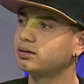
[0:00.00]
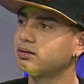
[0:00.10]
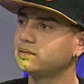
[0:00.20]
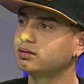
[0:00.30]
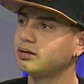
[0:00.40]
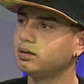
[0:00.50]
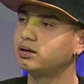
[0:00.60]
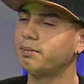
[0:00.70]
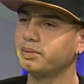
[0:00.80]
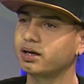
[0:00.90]
Siempre. Y
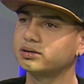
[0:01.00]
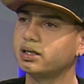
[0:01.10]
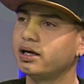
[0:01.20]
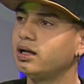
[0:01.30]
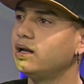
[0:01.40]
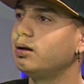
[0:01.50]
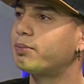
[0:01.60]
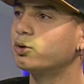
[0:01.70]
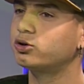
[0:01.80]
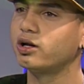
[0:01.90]
también ser
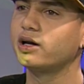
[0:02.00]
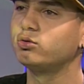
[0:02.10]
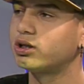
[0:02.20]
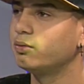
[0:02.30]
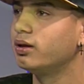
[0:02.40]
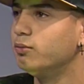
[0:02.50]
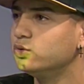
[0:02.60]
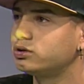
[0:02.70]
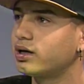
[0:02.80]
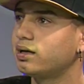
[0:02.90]
productor ejecutivo de
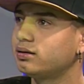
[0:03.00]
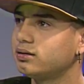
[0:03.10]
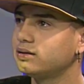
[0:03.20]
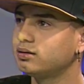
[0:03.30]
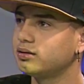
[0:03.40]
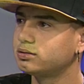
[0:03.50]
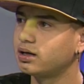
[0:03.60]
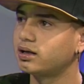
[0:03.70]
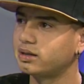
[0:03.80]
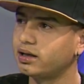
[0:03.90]
música. O
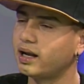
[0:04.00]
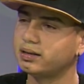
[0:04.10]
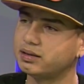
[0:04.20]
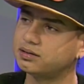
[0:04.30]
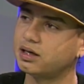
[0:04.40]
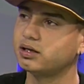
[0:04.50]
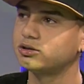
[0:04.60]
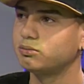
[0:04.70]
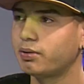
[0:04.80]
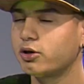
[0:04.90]
sea, tener artistas y
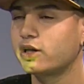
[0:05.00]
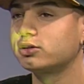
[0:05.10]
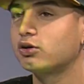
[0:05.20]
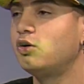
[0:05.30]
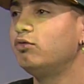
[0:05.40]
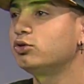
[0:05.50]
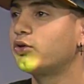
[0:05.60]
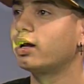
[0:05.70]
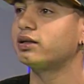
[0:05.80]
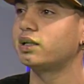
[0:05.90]
eso. Pero ya eso con un futuro
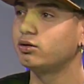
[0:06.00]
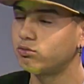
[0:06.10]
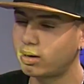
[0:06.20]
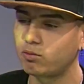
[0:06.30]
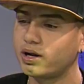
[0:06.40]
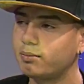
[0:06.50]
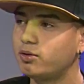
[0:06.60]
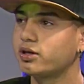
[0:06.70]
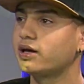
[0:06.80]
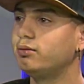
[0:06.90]
hay que tener una buena
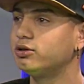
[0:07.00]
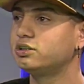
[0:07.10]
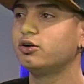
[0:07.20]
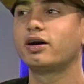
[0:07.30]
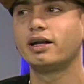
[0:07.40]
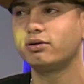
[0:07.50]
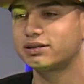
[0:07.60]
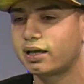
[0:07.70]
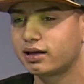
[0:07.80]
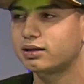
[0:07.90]
moña en los bolsillos que no
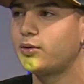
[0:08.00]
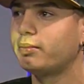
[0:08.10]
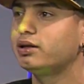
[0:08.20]
está en este momento.